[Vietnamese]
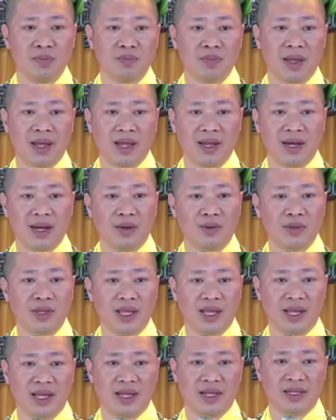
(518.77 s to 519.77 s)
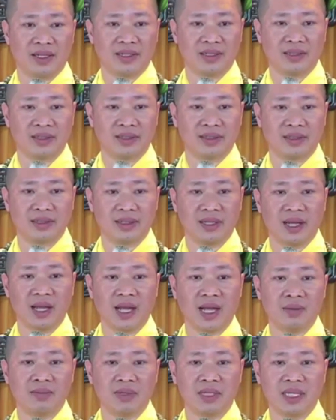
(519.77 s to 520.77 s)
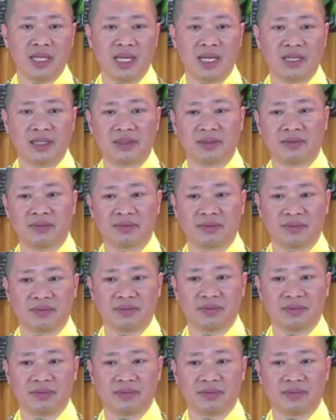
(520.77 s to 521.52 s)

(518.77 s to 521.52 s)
giúp mẹ lau nhà 20.000,